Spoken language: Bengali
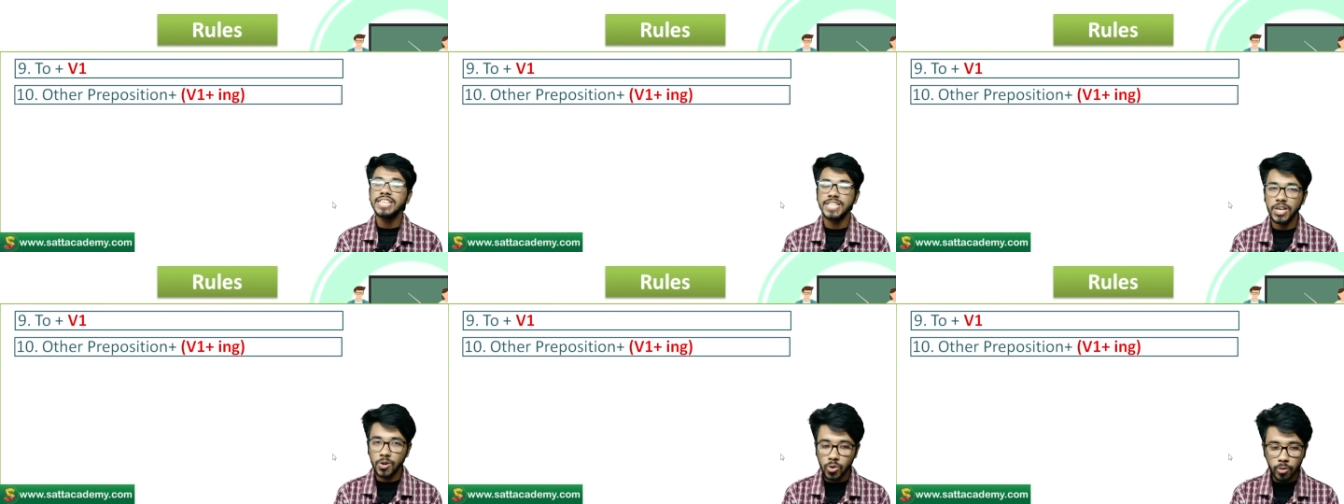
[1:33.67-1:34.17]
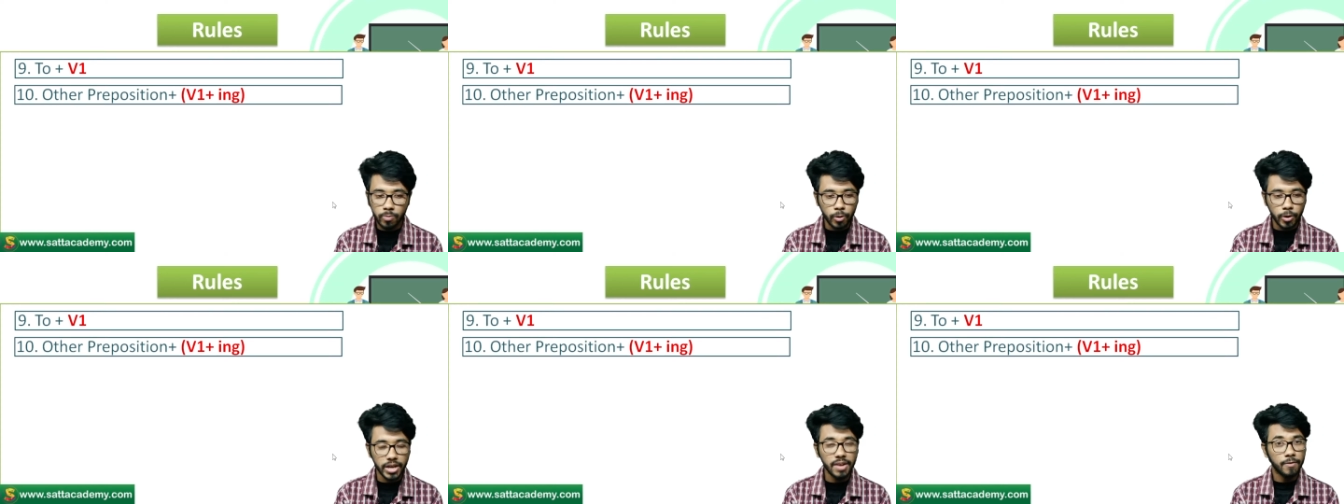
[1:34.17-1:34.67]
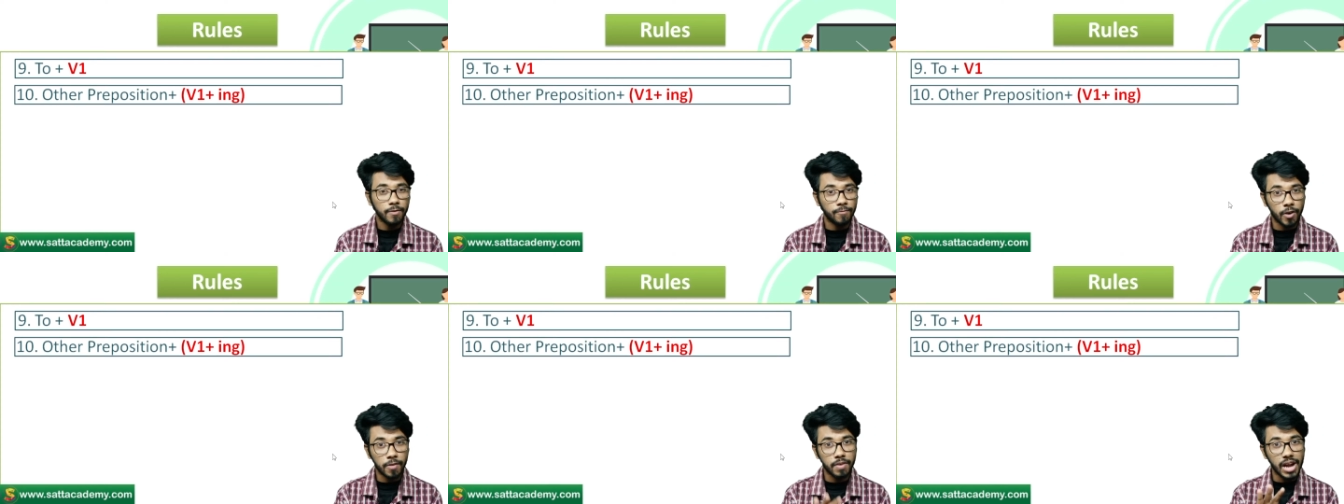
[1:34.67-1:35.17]
সেগুলোর পরে
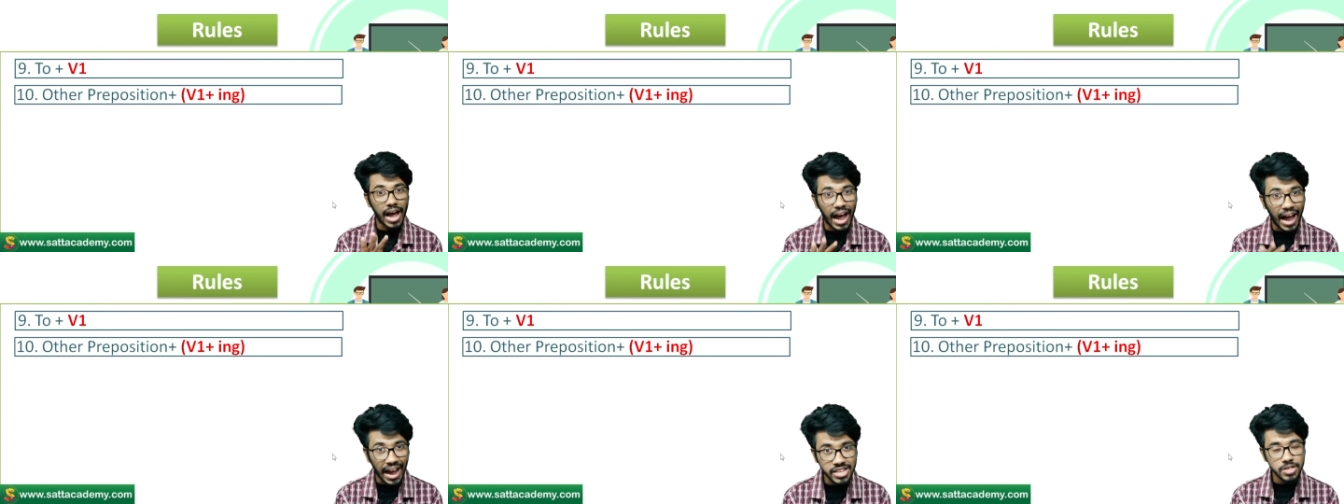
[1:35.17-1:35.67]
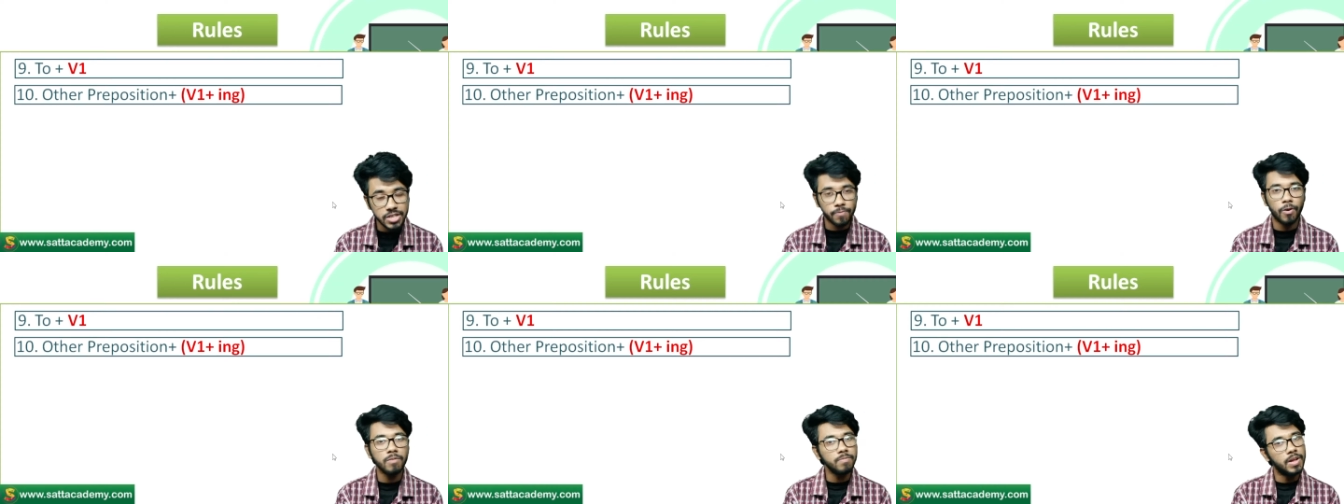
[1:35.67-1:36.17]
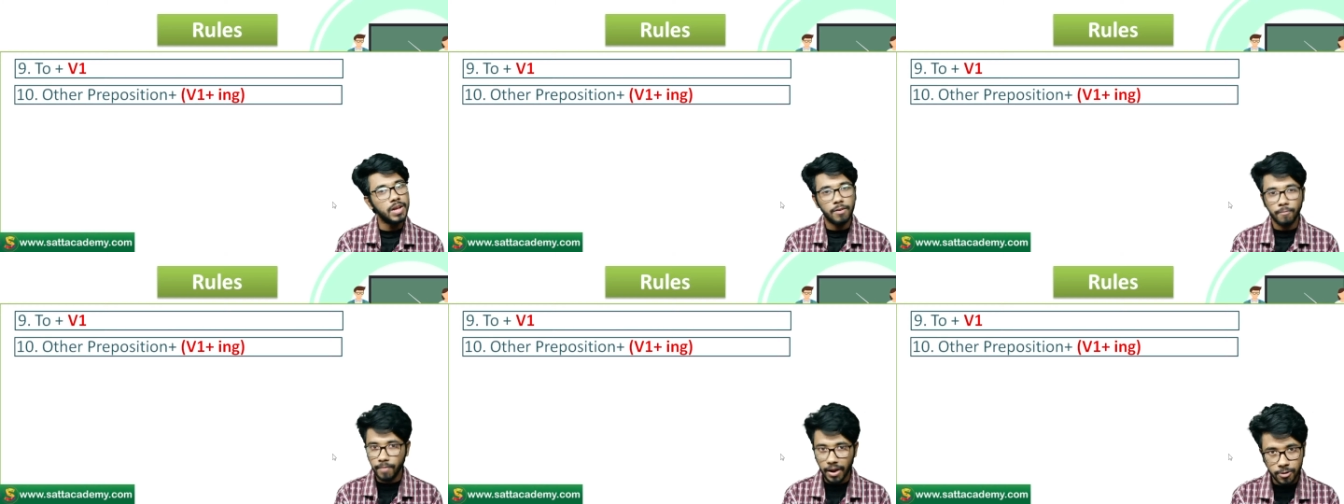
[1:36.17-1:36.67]
ভার্বের আইএনজি ফর্ম
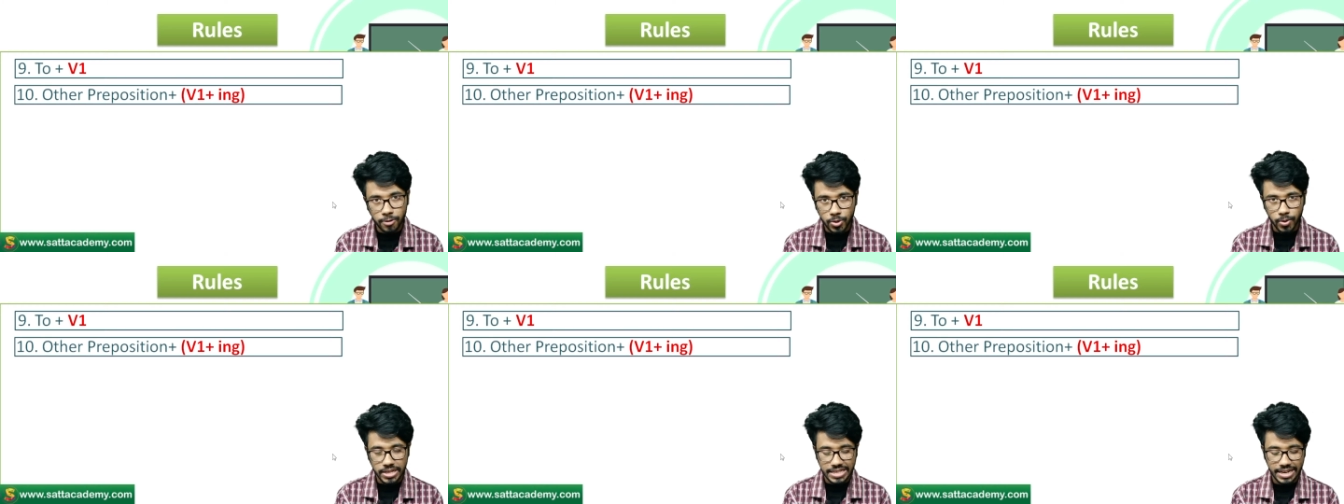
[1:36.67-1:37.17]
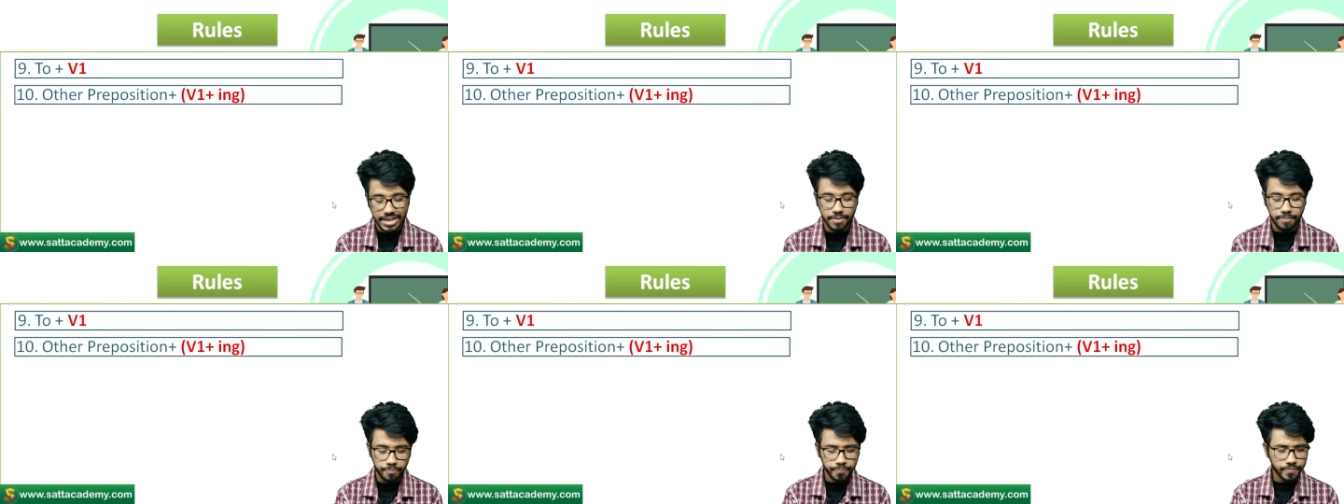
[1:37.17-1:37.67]
ব্যবহৃত হয়ে থাকে